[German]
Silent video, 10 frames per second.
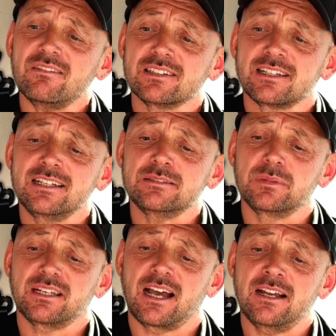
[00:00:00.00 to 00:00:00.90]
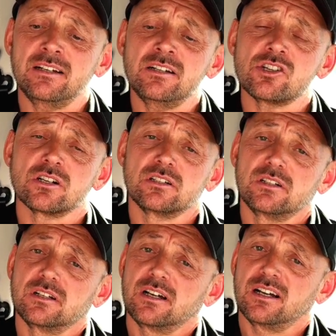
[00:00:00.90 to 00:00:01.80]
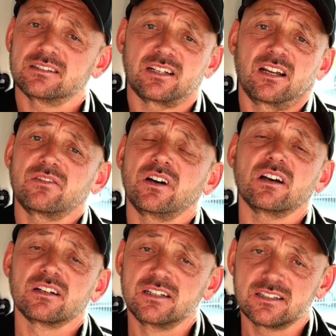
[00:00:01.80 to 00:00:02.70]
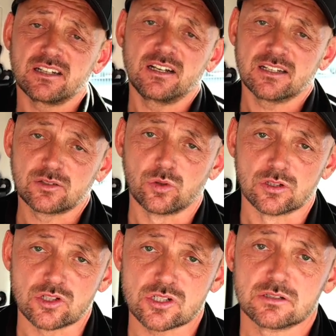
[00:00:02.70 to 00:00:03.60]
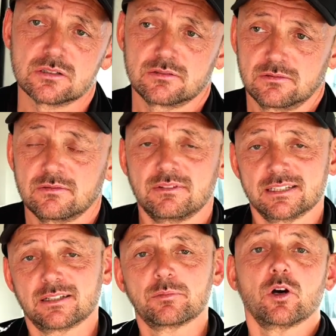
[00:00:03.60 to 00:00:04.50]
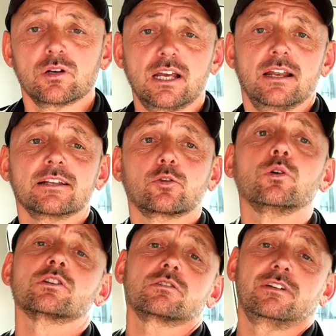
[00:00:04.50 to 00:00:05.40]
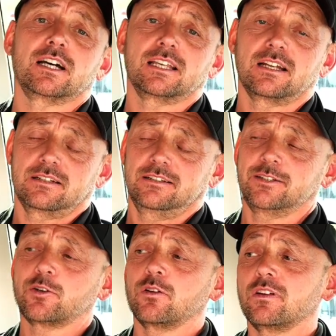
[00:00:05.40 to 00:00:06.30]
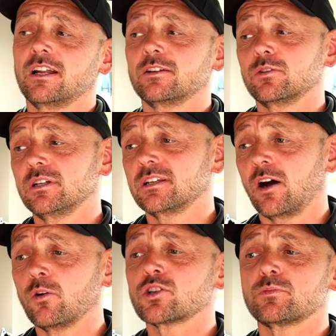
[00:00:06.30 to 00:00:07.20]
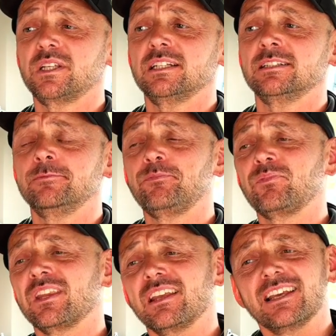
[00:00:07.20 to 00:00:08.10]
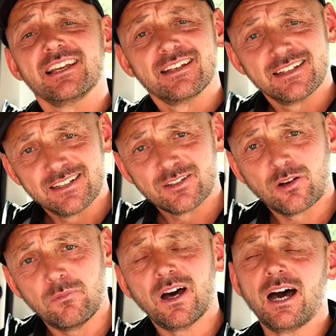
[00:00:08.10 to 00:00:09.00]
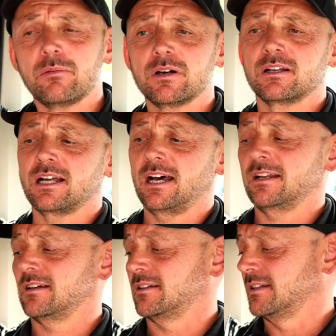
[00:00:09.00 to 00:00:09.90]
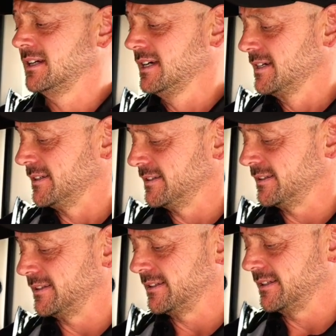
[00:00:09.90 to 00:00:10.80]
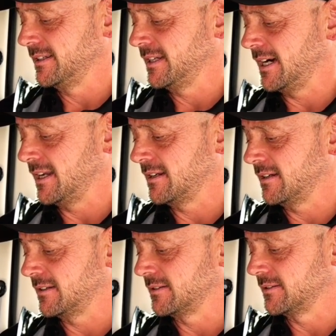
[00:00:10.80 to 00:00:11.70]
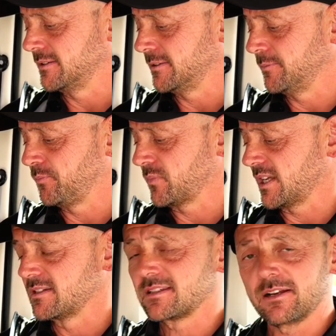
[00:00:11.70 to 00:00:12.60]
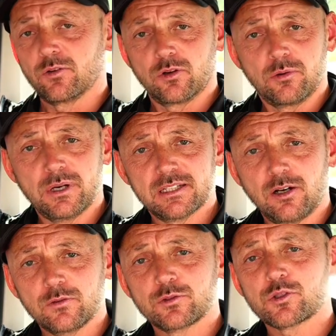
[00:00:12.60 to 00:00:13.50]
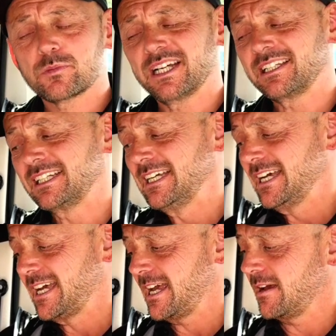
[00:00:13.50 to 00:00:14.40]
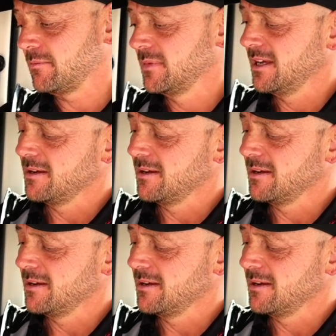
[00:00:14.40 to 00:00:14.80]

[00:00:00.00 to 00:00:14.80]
Das heißt, mechanisch heißt einfach nicht elektronisch. Weil es gibt auch eine elektronische Variante. Die können wir natürlich auch spielen Kommen wir aber in einer anderen, äh, in einer anderen ähm, Sendung nochmal drauf zu sprechen. Ähm,